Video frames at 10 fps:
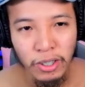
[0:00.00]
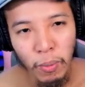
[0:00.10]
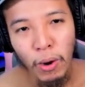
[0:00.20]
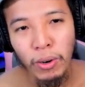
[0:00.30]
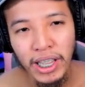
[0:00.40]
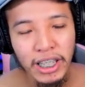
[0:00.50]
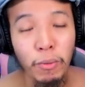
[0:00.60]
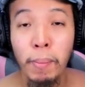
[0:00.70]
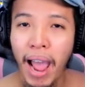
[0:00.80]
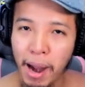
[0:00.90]
ถือว่าคนนี้ถื
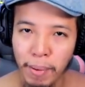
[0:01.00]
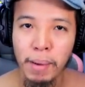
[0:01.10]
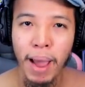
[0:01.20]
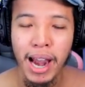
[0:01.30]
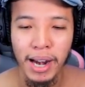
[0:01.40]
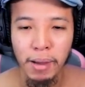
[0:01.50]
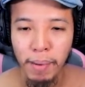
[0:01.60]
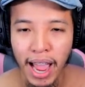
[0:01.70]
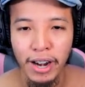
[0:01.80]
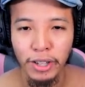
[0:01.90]
อว่าผ่านไหมผ่านนะ
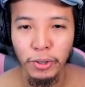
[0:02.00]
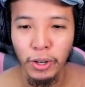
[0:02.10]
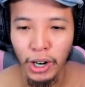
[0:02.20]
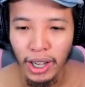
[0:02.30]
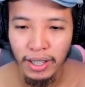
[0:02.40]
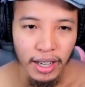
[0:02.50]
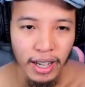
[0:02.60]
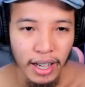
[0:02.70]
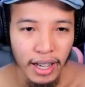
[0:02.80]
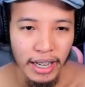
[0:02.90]
ผ่านเนาะทุกคนเนาะ
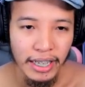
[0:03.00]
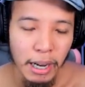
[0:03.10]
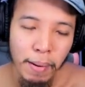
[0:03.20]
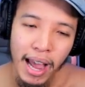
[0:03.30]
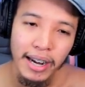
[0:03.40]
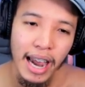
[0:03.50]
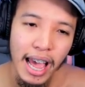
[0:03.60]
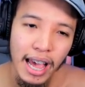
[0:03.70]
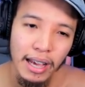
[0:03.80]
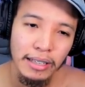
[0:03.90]
เดี๋ยวถ้าพาร์ทห
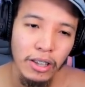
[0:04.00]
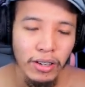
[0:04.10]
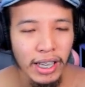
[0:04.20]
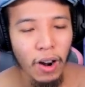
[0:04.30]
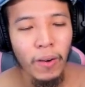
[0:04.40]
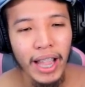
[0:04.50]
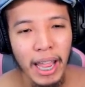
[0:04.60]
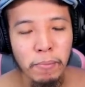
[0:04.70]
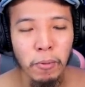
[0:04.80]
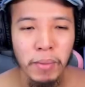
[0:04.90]
น้าตอนนี้ลองแค
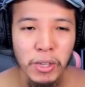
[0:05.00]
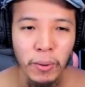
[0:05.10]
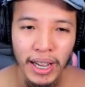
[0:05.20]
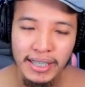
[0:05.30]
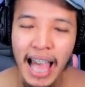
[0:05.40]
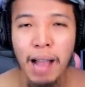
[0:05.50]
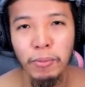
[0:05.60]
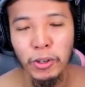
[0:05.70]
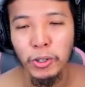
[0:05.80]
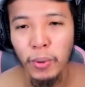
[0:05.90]
นผมมีอยู่แค่
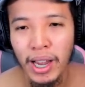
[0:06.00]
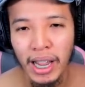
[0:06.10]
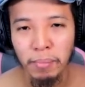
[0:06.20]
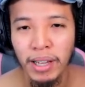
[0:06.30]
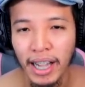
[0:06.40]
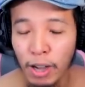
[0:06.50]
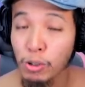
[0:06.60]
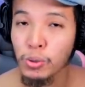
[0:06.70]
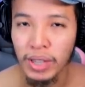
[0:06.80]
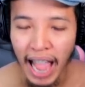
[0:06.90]
3คนด้วยนะครับเหลือแค่ค
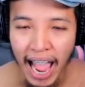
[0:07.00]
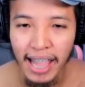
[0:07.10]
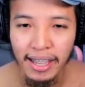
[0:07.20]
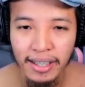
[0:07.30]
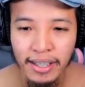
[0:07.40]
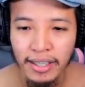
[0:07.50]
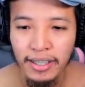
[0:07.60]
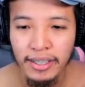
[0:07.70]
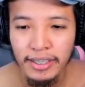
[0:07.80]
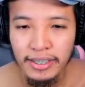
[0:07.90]
นสุดท้าย
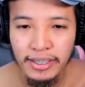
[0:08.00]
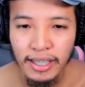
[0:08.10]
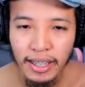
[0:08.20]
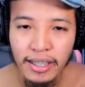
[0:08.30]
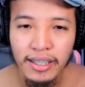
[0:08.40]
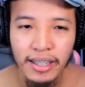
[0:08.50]
ซึ่ง